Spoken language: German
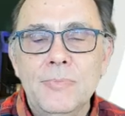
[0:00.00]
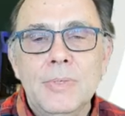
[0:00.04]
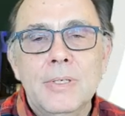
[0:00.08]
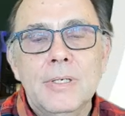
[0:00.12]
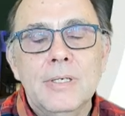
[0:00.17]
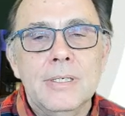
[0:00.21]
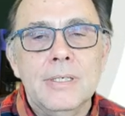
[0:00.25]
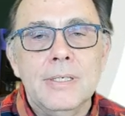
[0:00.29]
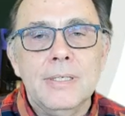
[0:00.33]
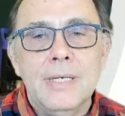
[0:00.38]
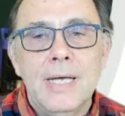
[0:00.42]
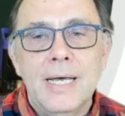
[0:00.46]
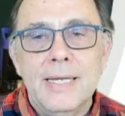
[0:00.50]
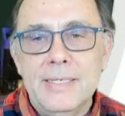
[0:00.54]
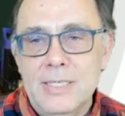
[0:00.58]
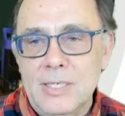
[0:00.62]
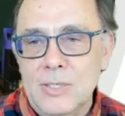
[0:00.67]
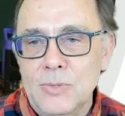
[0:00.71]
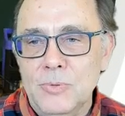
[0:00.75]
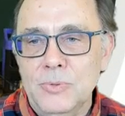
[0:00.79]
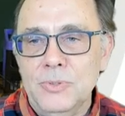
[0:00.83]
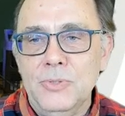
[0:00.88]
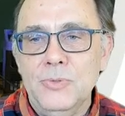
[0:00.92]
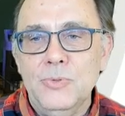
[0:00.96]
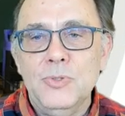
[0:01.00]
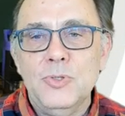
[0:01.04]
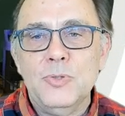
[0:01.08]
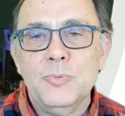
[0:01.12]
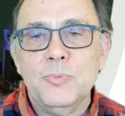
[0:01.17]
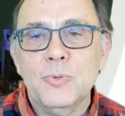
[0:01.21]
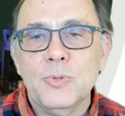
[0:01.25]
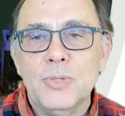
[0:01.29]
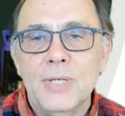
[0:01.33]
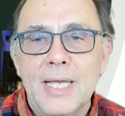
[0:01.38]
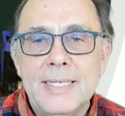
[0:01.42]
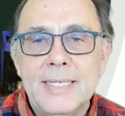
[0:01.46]
äh, an der Uni
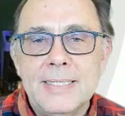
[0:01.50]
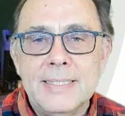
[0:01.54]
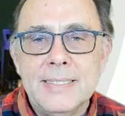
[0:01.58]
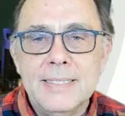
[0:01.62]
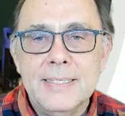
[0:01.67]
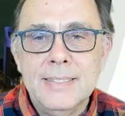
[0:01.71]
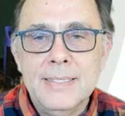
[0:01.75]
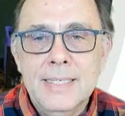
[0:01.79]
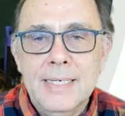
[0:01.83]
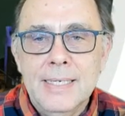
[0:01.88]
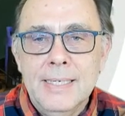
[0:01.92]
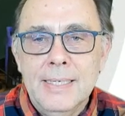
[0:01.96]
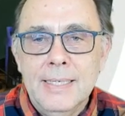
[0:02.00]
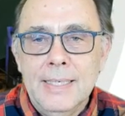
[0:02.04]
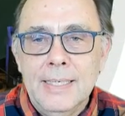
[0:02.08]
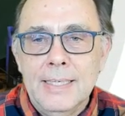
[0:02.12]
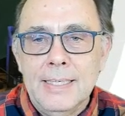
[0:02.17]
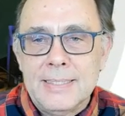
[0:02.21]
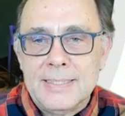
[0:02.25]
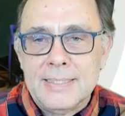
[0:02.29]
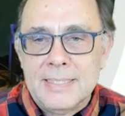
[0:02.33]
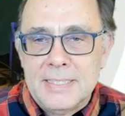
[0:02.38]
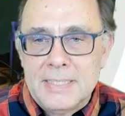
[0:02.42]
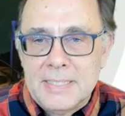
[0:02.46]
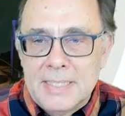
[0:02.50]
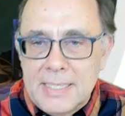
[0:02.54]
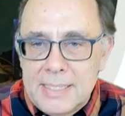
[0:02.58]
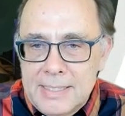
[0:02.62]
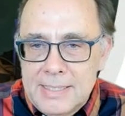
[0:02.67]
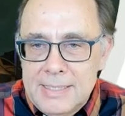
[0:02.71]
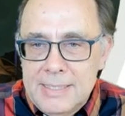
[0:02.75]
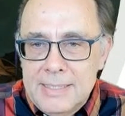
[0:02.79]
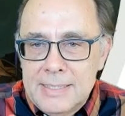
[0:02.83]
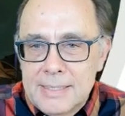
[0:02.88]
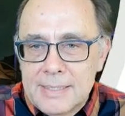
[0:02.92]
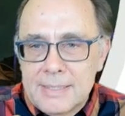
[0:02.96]
Duisburg-Essen. Also äh, Sie sehen
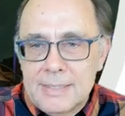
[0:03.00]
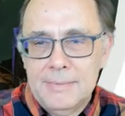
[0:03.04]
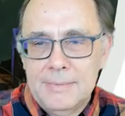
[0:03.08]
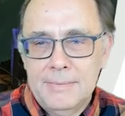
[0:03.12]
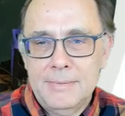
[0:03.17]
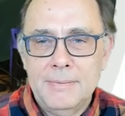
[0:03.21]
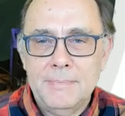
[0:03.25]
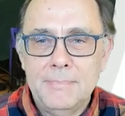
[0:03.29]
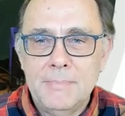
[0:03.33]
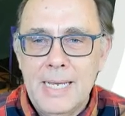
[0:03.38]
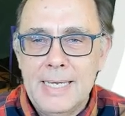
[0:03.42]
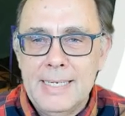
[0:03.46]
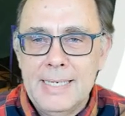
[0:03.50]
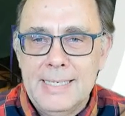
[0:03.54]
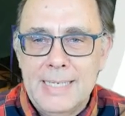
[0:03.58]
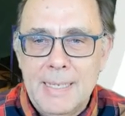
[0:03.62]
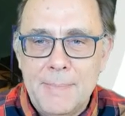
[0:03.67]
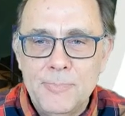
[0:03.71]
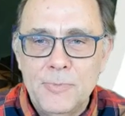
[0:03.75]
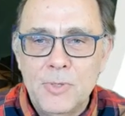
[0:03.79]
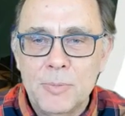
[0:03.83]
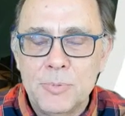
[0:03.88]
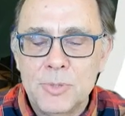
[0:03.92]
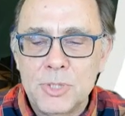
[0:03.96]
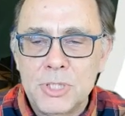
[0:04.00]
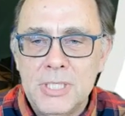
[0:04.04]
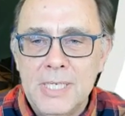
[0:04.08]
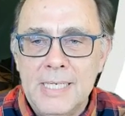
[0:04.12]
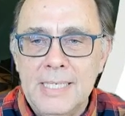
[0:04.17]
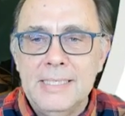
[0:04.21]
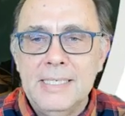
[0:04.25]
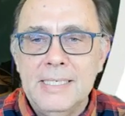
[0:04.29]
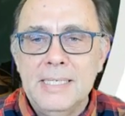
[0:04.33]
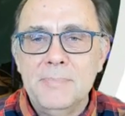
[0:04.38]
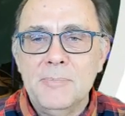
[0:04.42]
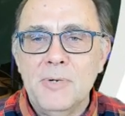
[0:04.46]
hier, äh, mein Laptop
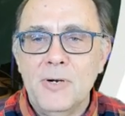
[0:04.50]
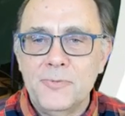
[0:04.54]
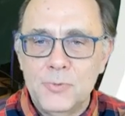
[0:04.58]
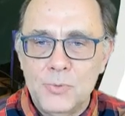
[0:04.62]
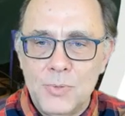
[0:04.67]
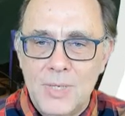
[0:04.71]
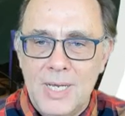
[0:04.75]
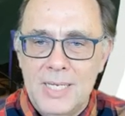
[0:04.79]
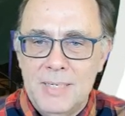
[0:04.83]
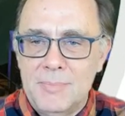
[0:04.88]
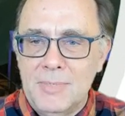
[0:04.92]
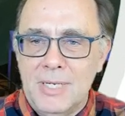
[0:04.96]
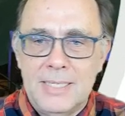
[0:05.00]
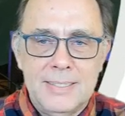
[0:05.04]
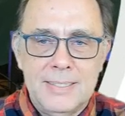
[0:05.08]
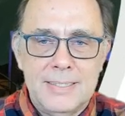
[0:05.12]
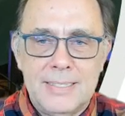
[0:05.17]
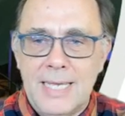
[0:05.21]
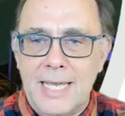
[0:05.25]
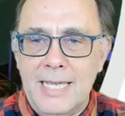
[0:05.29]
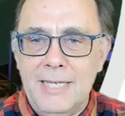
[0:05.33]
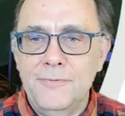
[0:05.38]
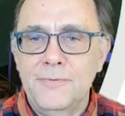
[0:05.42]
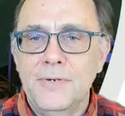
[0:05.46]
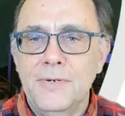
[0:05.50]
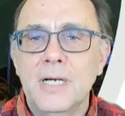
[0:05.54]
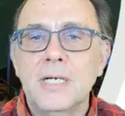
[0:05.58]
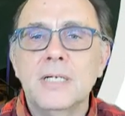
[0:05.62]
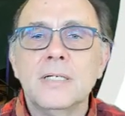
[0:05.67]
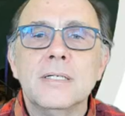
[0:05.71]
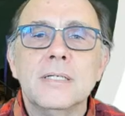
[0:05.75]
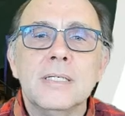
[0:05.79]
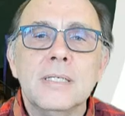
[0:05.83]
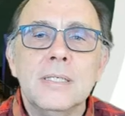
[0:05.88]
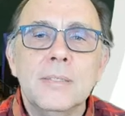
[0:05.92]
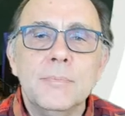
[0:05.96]
steht eben auf so einem ganz
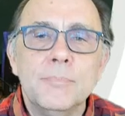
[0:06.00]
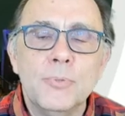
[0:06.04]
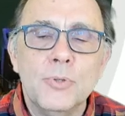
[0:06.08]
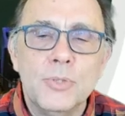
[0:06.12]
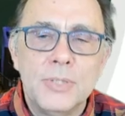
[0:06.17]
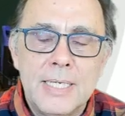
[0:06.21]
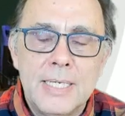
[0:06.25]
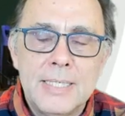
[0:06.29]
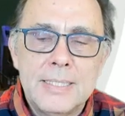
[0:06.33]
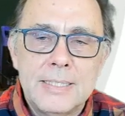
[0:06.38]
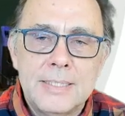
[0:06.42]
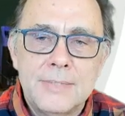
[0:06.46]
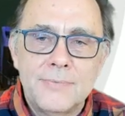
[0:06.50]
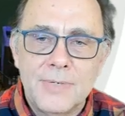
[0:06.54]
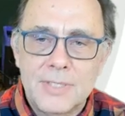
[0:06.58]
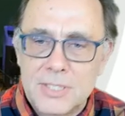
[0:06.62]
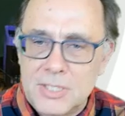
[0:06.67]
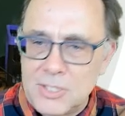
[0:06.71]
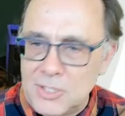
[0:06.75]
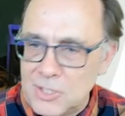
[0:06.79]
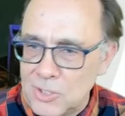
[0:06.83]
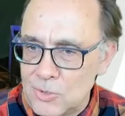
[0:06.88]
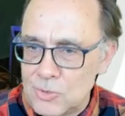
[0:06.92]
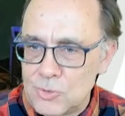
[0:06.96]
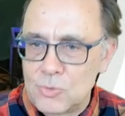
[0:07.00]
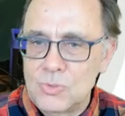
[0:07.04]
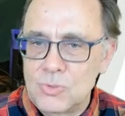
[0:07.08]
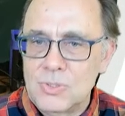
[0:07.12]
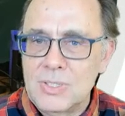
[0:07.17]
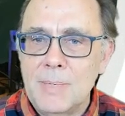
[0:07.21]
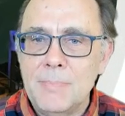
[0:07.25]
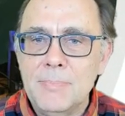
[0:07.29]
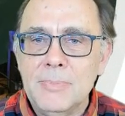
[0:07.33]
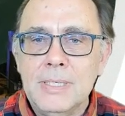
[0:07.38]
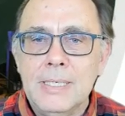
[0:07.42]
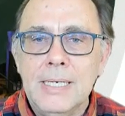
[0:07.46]
einfachen Podest, was ich auch
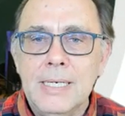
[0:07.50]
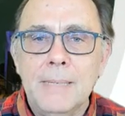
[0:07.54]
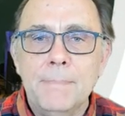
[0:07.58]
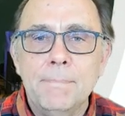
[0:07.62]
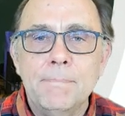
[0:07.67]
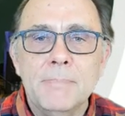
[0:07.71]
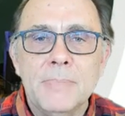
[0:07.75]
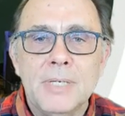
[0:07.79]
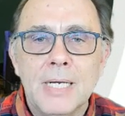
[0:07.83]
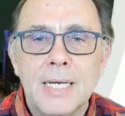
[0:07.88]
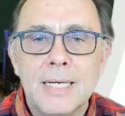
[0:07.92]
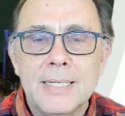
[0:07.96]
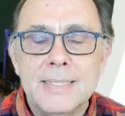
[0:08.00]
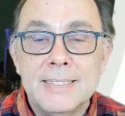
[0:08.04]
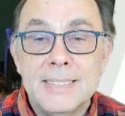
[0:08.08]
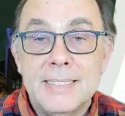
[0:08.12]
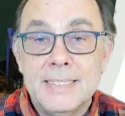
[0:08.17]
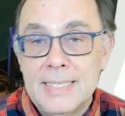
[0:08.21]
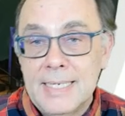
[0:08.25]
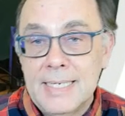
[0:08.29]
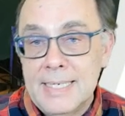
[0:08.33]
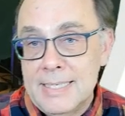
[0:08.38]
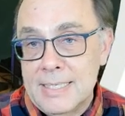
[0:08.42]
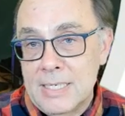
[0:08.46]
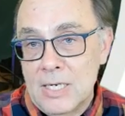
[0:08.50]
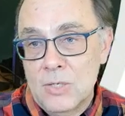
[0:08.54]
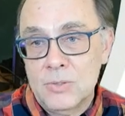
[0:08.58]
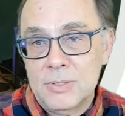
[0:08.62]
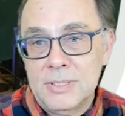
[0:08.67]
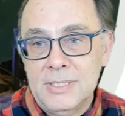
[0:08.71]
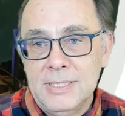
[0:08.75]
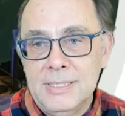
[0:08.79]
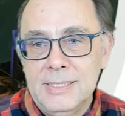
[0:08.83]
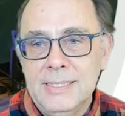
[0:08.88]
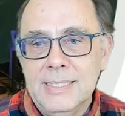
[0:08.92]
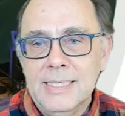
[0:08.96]
zusammenklappen kann. Sie sehen auch
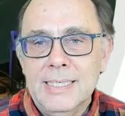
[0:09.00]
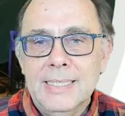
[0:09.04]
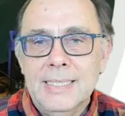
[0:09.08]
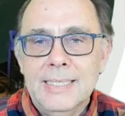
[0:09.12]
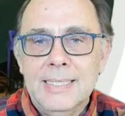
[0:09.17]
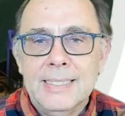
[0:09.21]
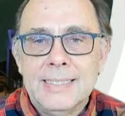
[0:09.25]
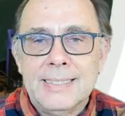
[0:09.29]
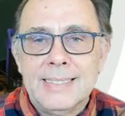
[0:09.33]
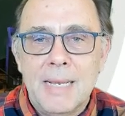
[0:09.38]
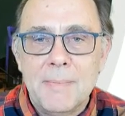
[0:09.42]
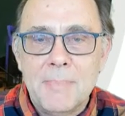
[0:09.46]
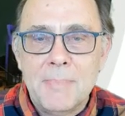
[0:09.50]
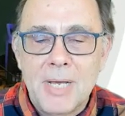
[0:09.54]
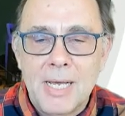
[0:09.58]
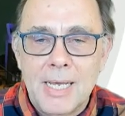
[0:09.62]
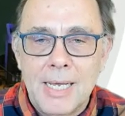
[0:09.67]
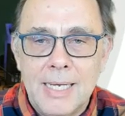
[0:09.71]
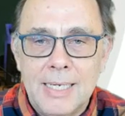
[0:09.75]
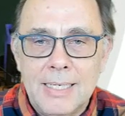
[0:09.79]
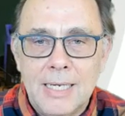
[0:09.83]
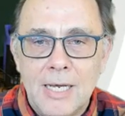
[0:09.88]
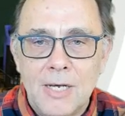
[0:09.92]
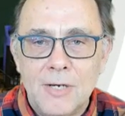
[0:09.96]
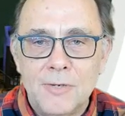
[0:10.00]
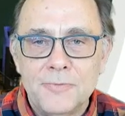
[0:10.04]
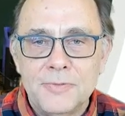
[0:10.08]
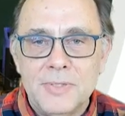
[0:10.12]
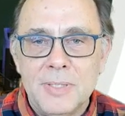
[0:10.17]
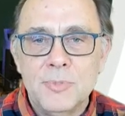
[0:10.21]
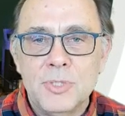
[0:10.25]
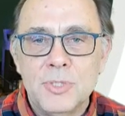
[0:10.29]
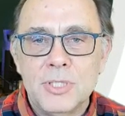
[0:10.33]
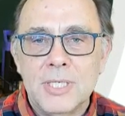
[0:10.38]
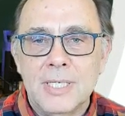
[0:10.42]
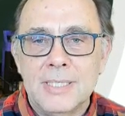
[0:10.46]
die Kamera auf
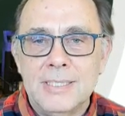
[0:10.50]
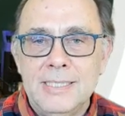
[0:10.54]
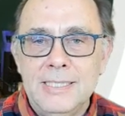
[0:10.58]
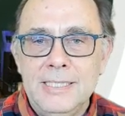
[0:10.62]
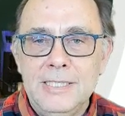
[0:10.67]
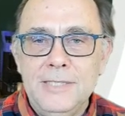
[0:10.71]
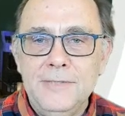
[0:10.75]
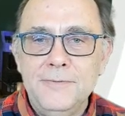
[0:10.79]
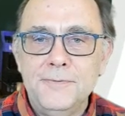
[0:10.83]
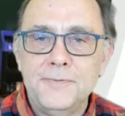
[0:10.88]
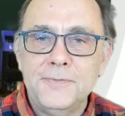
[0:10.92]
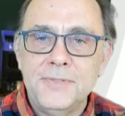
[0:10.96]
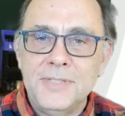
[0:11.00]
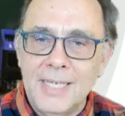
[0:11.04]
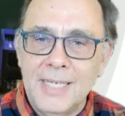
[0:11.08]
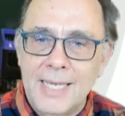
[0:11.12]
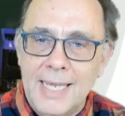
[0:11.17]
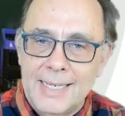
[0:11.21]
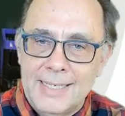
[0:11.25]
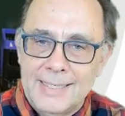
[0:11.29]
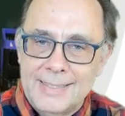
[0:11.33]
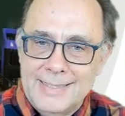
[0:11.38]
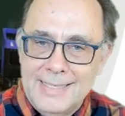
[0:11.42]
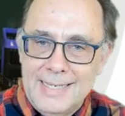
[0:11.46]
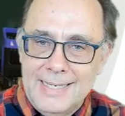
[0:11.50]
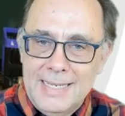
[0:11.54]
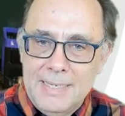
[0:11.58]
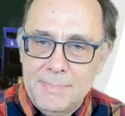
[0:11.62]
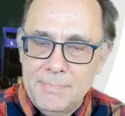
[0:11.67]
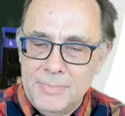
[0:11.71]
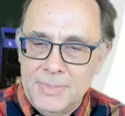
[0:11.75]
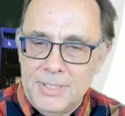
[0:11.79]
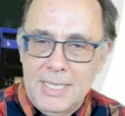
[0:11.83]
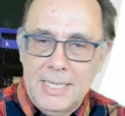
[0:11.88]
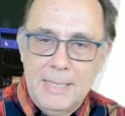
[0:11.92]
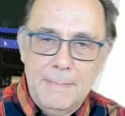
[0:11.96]
dem Stativ direkt
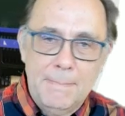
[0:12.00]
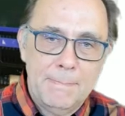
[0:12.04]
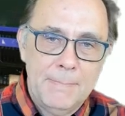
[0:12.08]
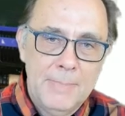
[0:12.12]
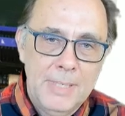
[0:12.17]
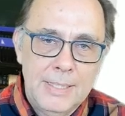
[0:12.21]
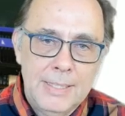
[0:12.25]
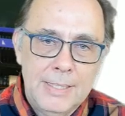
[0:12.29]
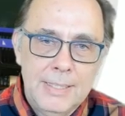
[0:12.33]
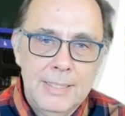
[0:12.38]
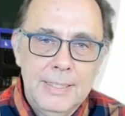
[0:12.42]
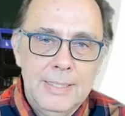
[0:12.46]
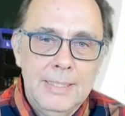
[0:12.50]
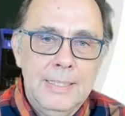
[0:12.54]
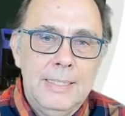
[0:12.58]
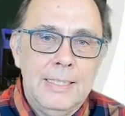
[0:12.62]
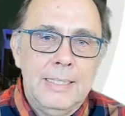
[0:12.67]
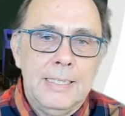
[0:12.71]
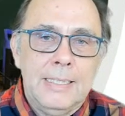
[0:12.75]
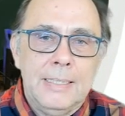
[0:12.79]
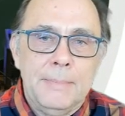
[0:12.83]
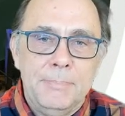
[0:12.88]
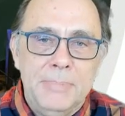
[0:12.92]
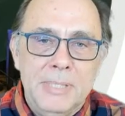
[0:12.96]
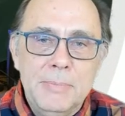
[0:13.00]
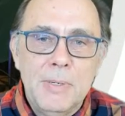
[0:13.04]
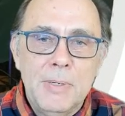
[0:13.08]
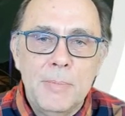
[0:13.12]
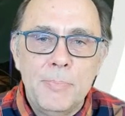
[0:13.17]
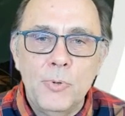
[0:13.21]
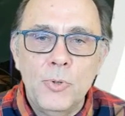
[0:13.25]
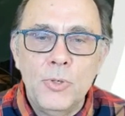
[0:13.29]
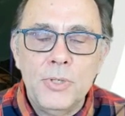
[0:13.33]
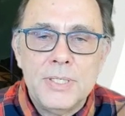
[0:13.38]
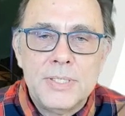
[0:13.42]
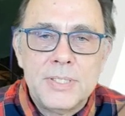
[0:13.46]
neben dem äh, Beamer
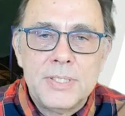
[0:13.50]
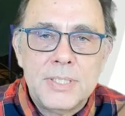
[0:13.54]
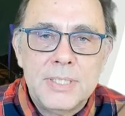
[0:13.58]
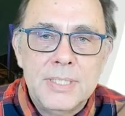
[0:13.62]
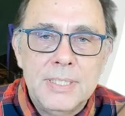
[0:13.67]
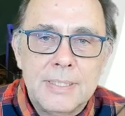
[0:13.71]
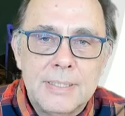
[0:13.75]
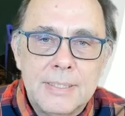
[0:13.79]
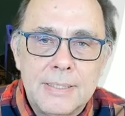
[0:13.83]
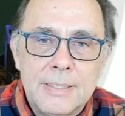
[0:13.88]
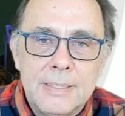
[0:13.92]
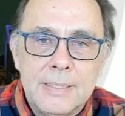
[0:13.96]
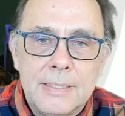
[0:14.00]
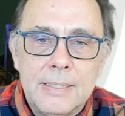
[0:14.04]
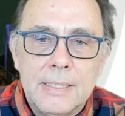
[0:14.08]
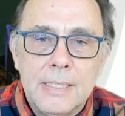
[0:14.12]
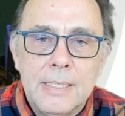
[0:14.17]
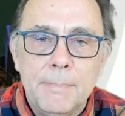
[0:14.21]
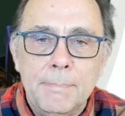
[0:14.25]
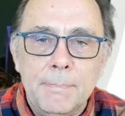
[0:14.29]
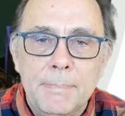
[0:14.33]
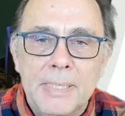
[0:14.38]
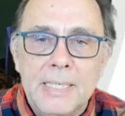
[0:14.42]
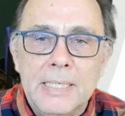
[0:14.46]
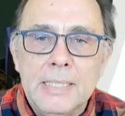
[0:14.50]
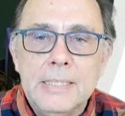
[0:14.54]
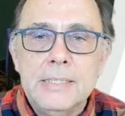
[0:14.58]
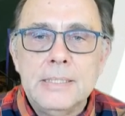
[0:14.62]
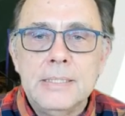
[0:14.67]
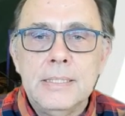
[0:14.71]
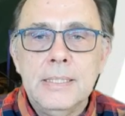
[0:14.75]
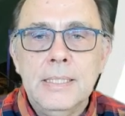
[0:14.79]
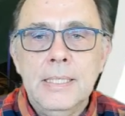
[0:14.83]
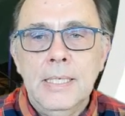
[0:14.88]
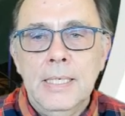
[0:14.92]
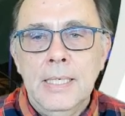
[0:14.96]
projizierten
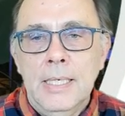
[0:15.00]
Bild.